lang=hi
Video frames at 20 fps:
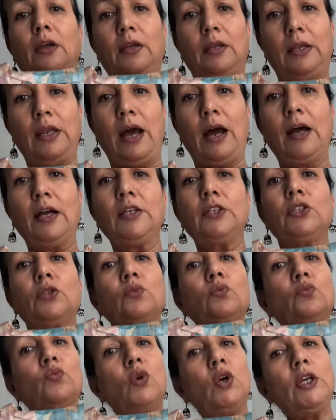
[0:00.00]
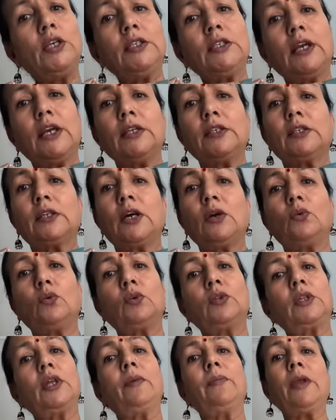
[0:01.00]
लार्ज वही साइज़ का
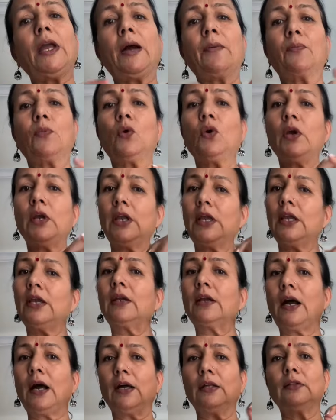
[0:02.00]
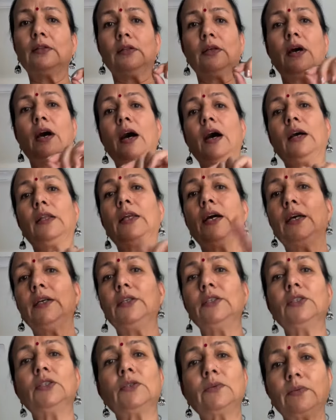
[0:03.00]
कुर्ता भी आपको एक आध आधा
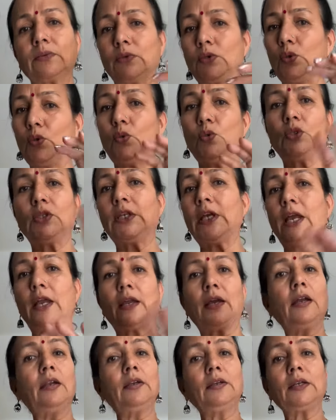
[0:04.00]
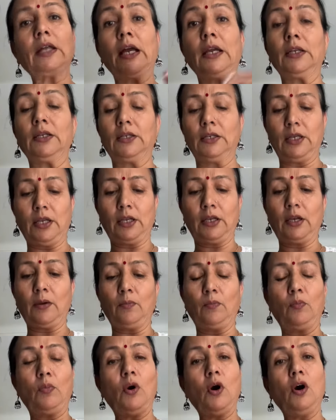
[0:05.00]
इंच लूज ही आएगा टाइट नहीं आएगा
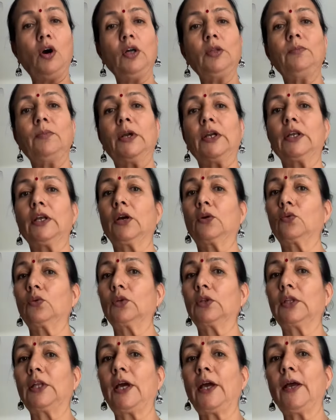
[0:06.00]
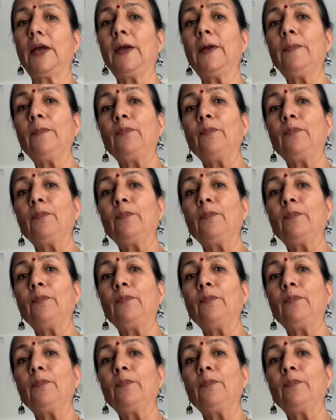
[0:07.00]
बहुत बढ़िया कुर्ता है